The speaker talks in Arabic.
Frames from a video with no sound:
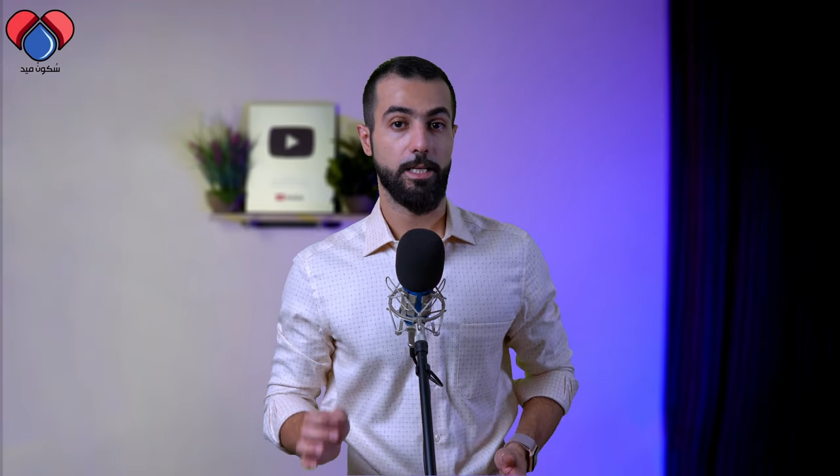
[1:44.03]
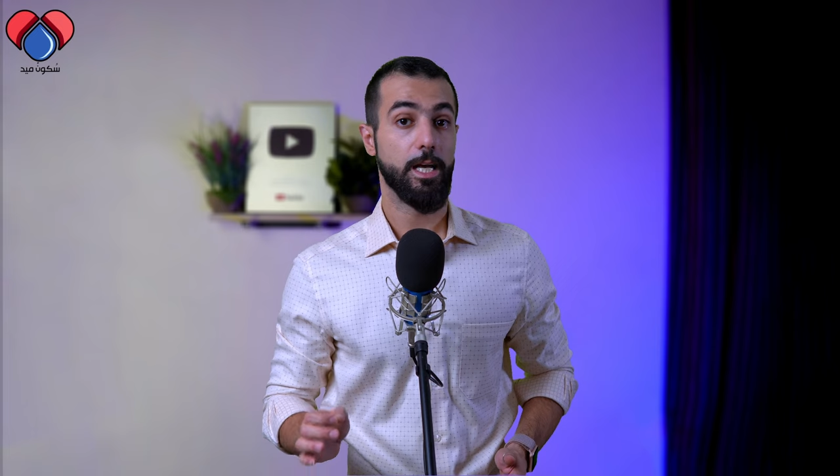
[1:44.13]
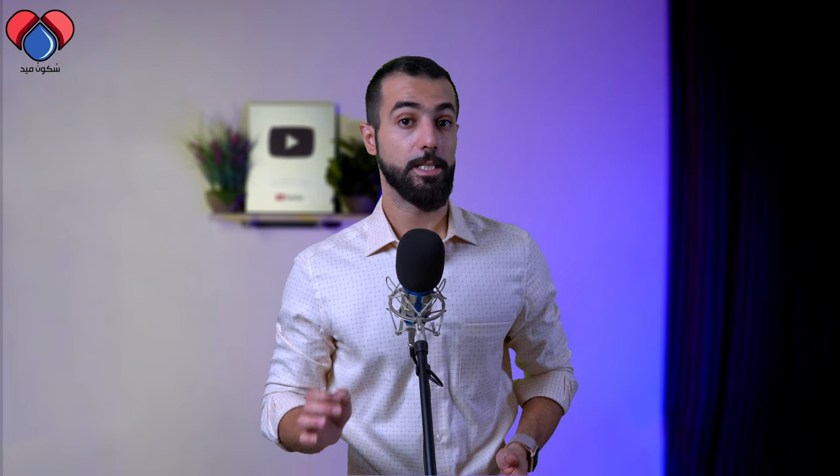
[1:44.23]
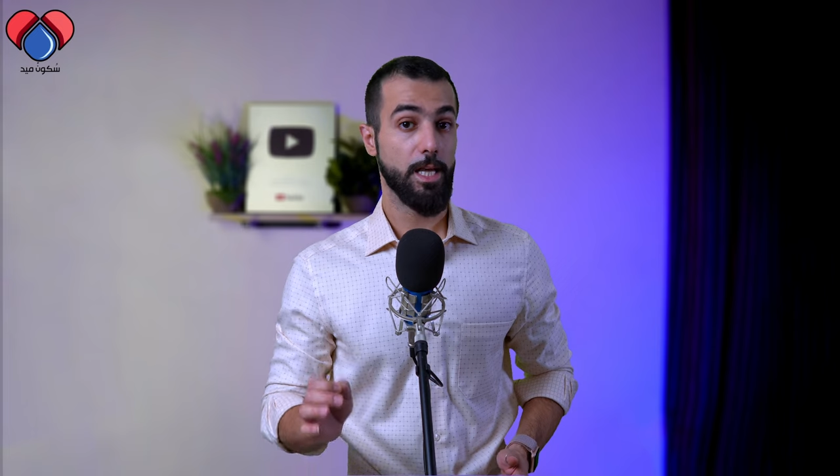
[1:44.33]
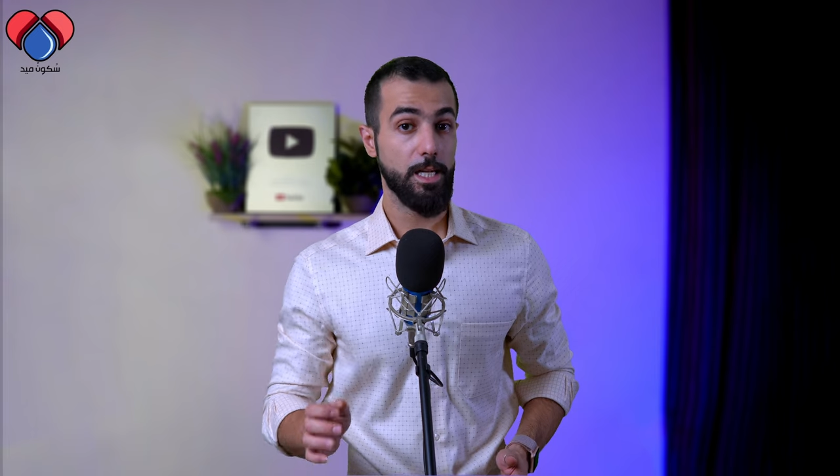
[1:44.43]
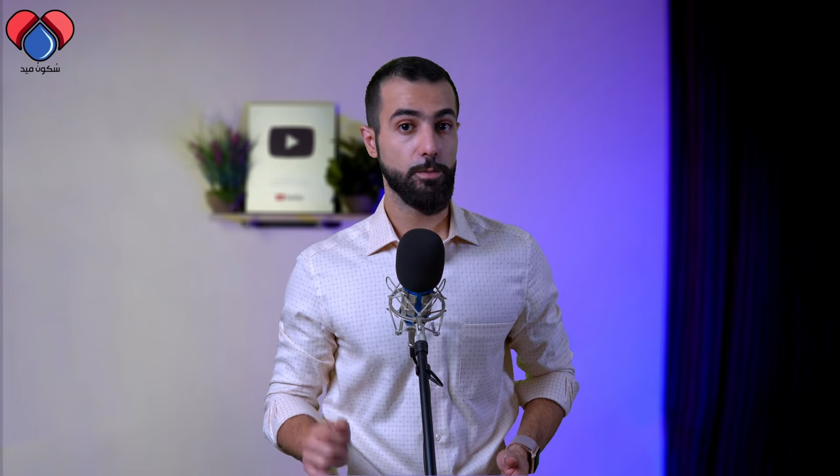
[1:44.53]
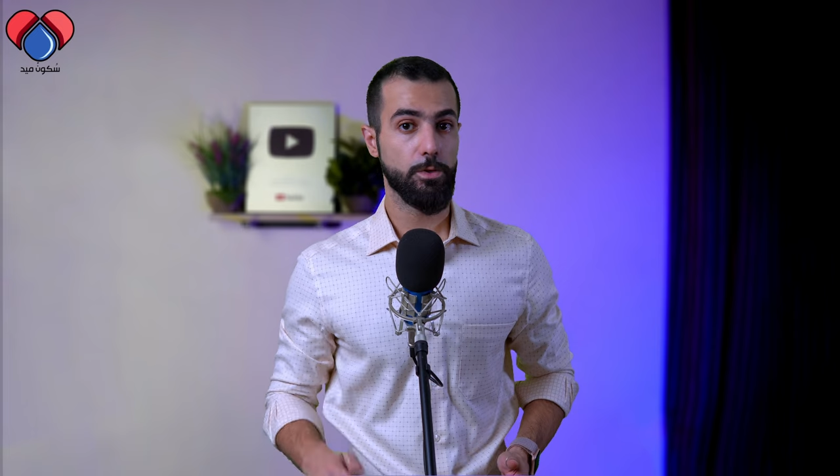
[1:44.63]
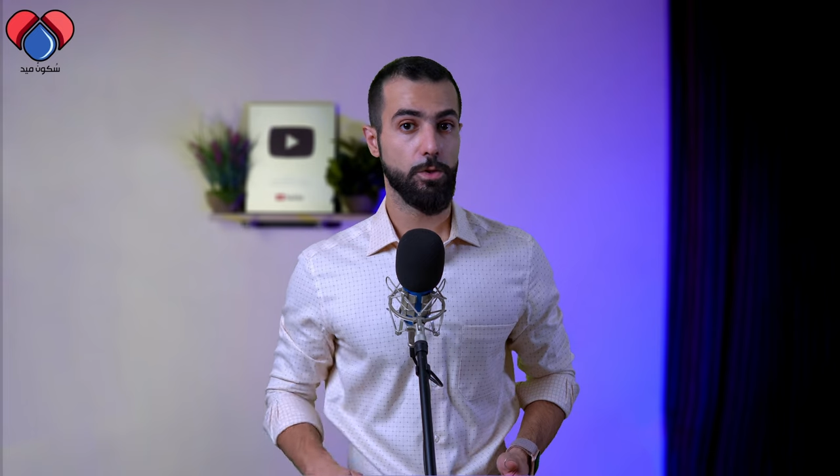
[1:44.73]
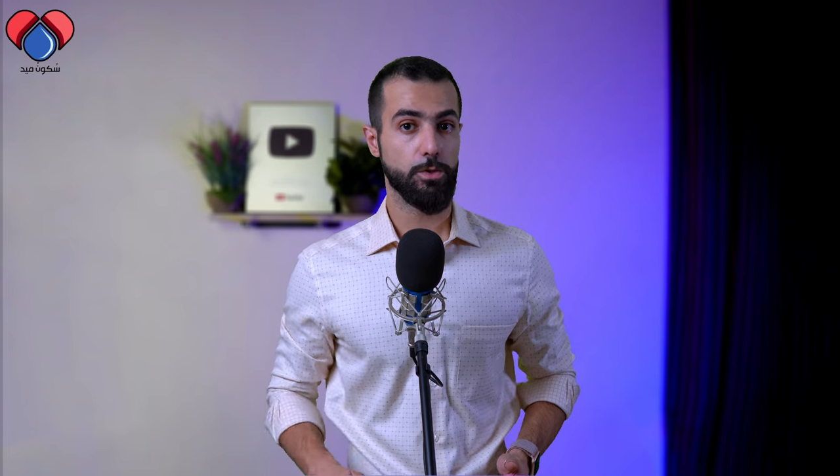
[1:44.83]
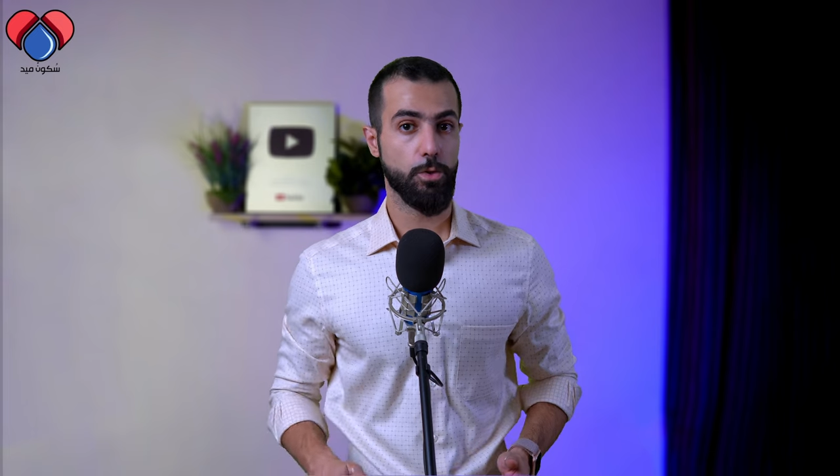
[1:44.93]
لعلاج ألم
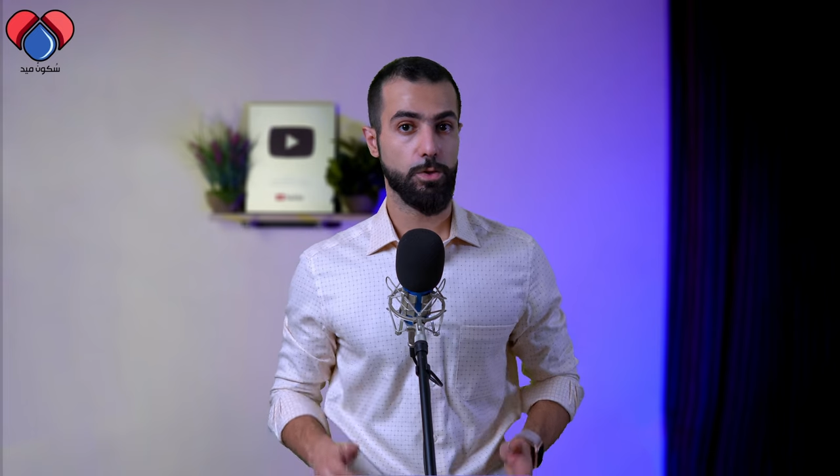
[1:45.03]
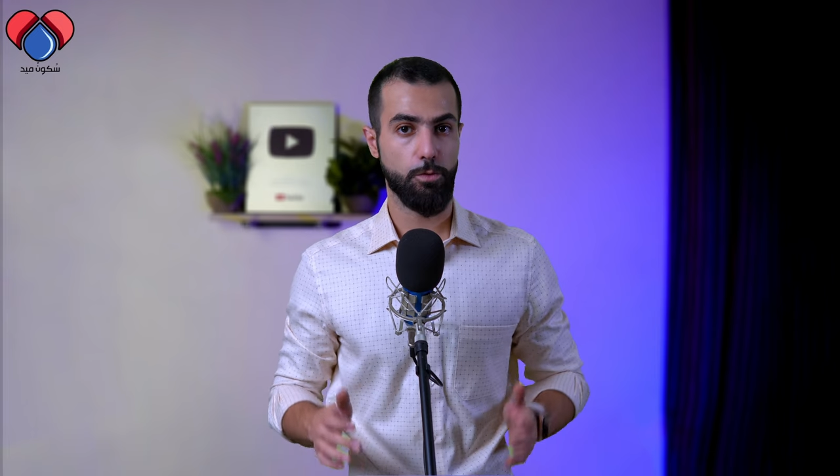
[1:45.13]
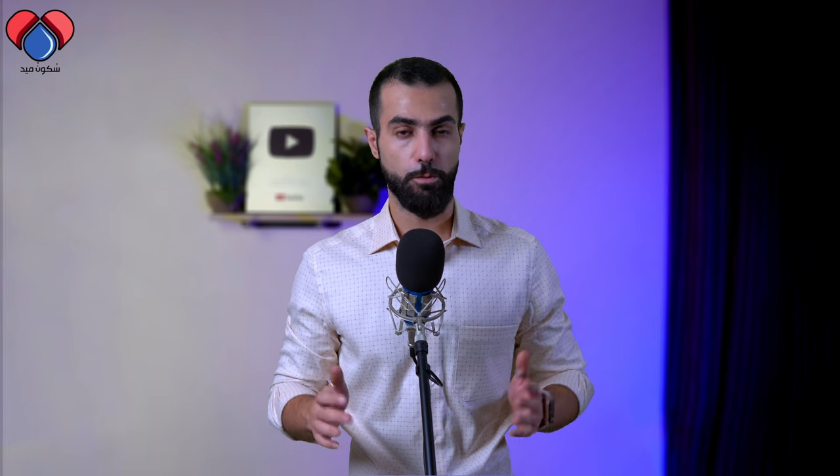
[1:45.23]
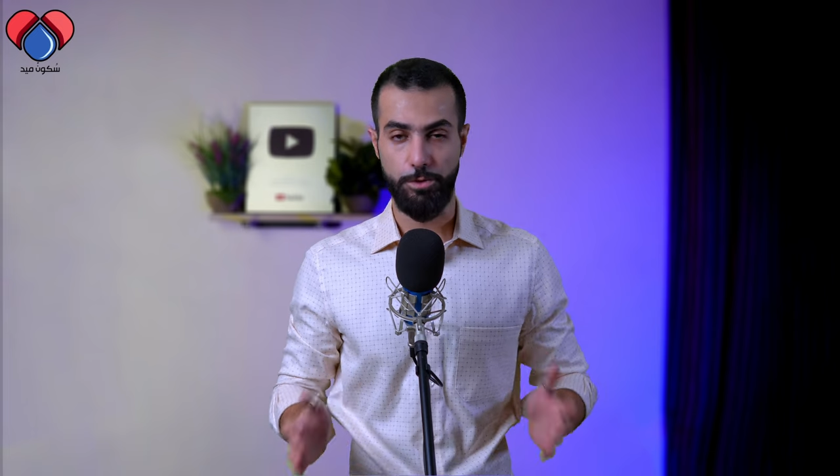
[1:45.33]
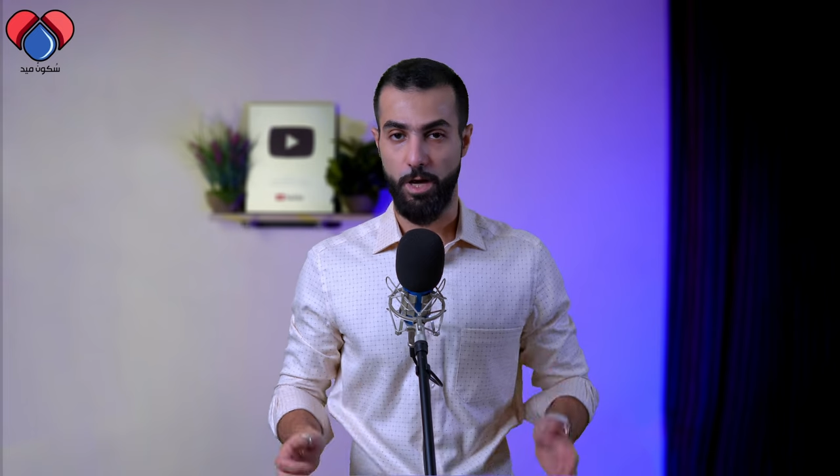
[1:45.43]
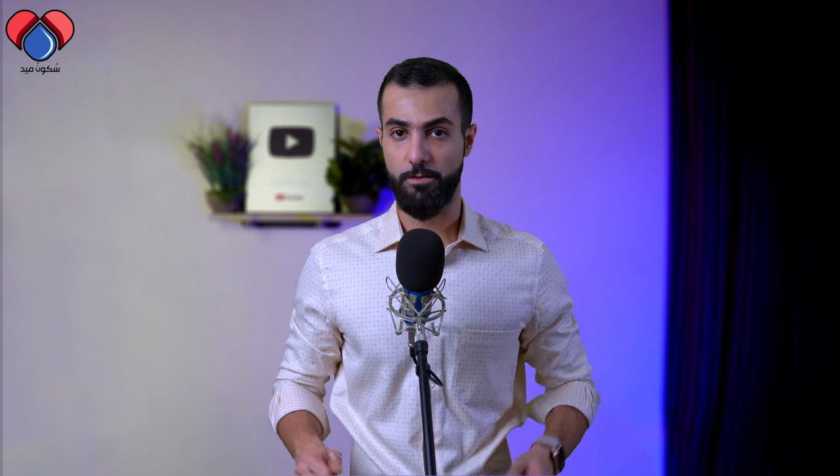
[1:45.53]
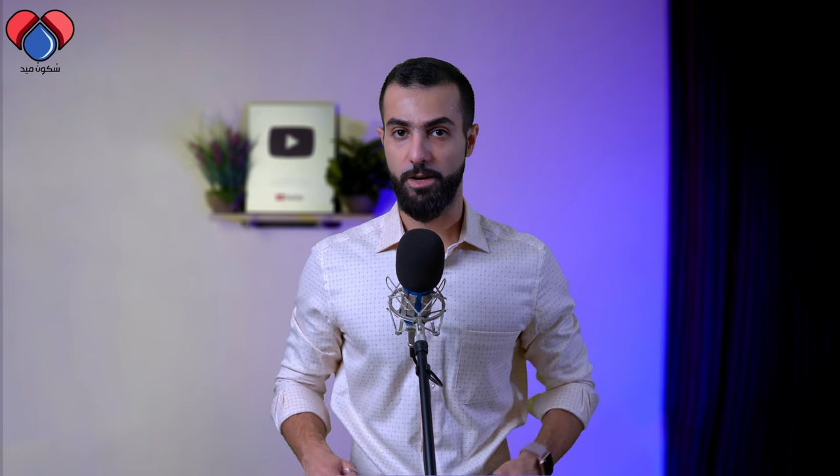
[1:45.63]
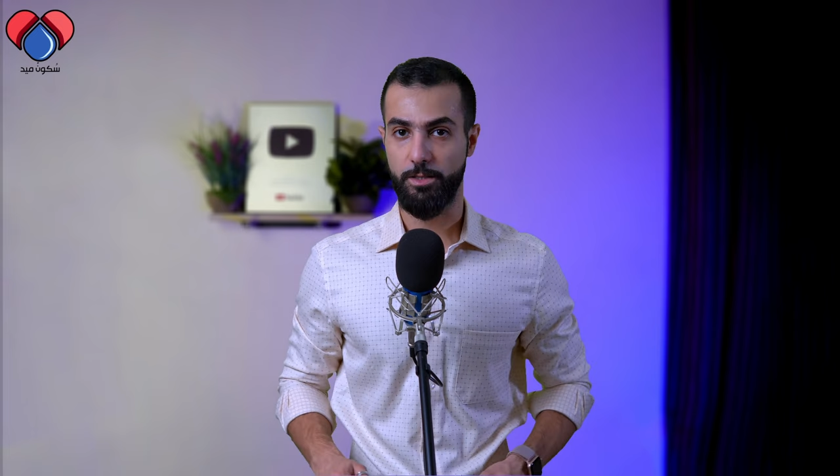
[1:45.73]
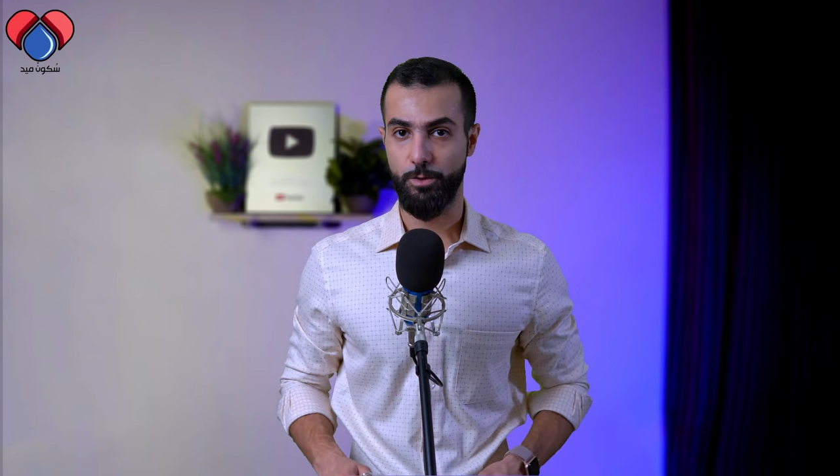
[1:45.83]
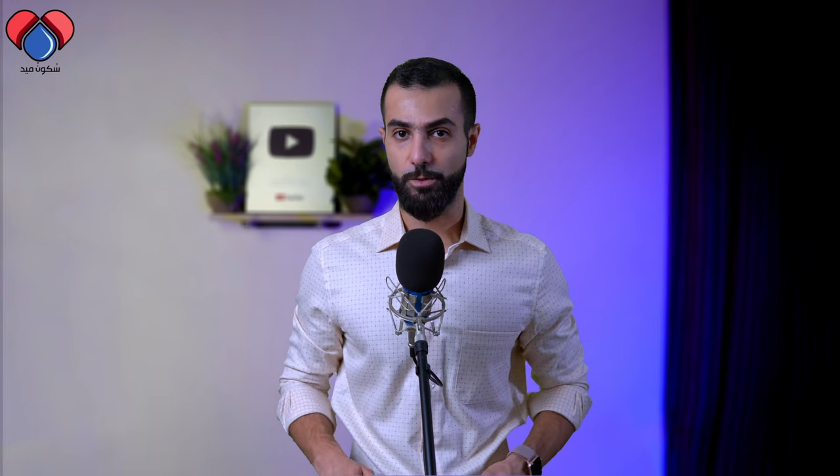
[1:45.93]
العصعص
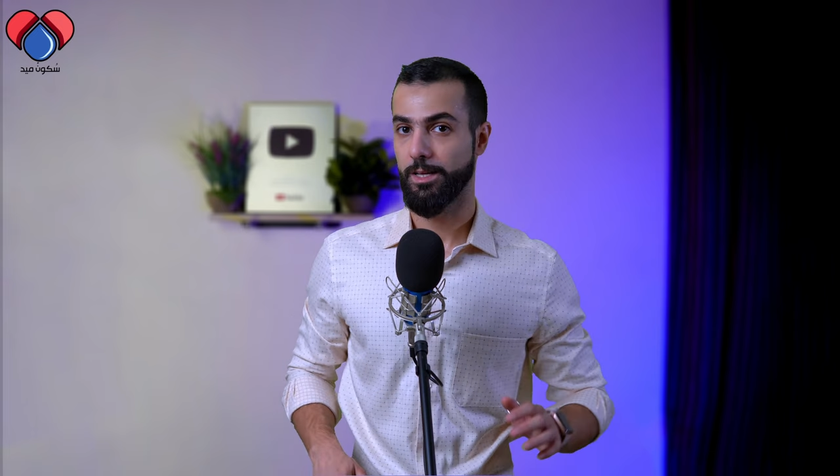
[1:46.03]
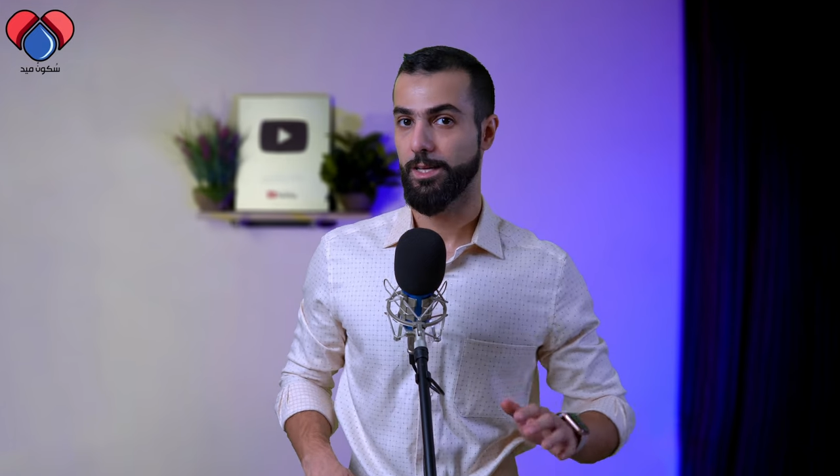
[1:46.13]
ومضاعفاته